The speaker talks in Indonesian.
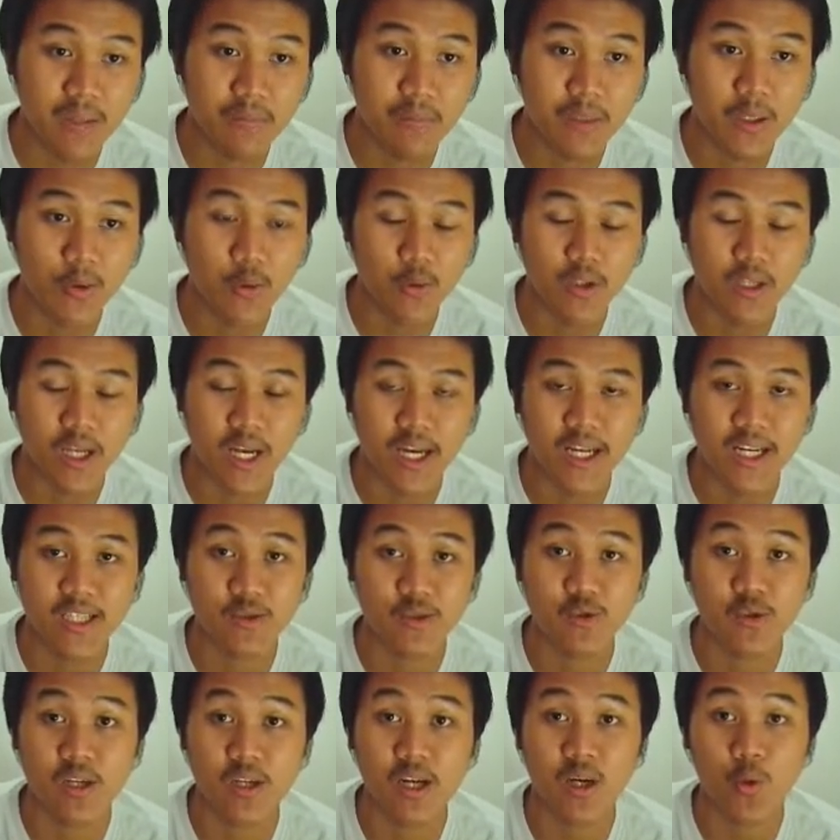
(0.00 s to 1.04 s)
Berikutnya ada
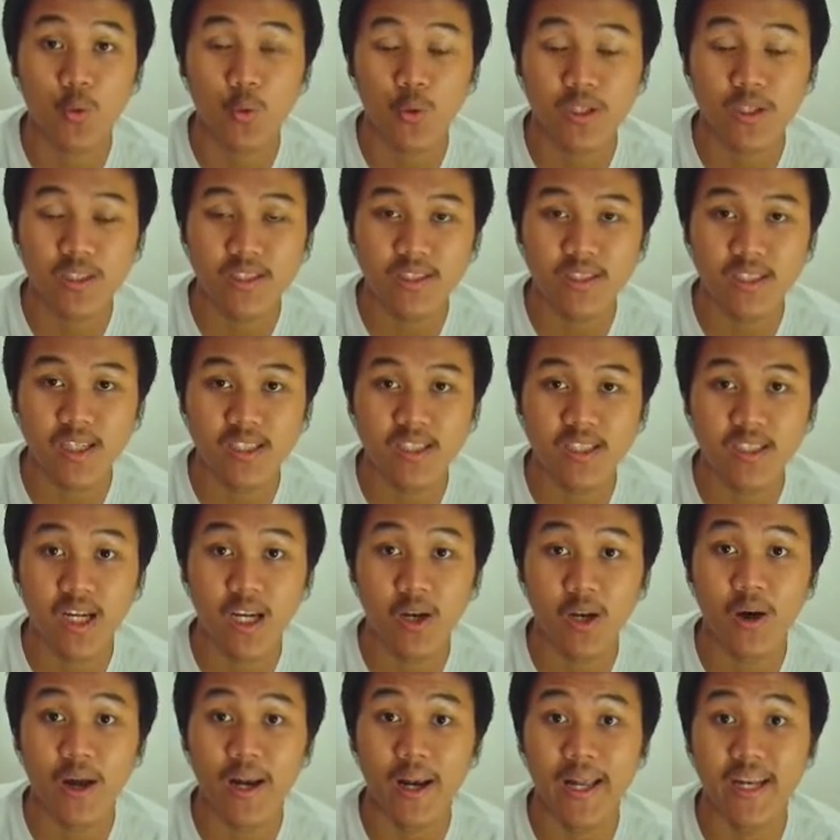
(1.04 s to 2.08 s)
juga quiz yang jika
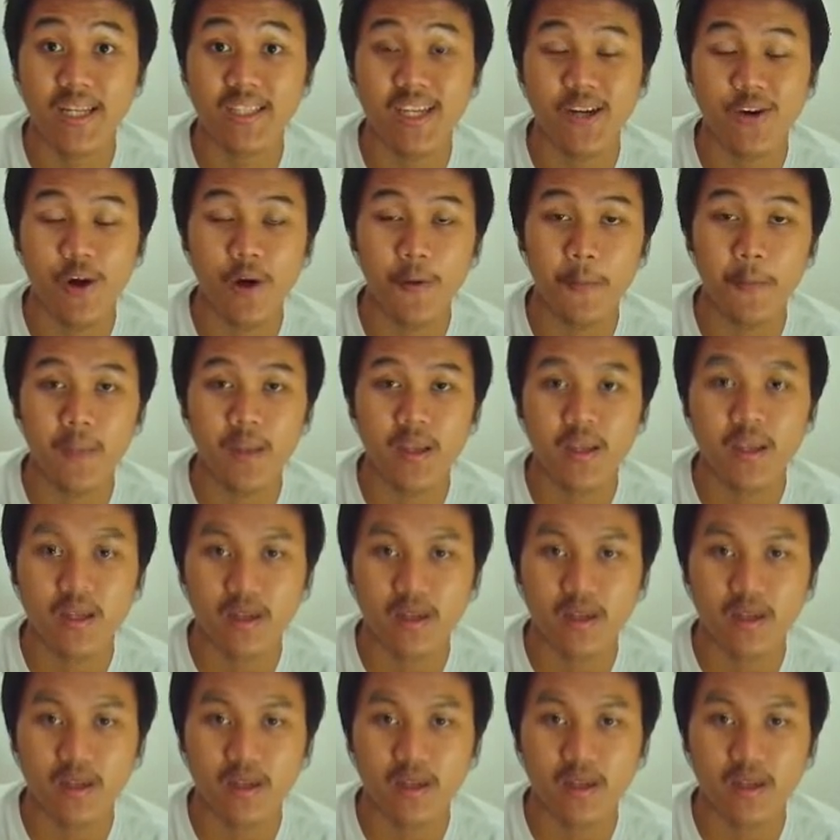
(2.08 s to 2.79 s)
lo kalian jawab,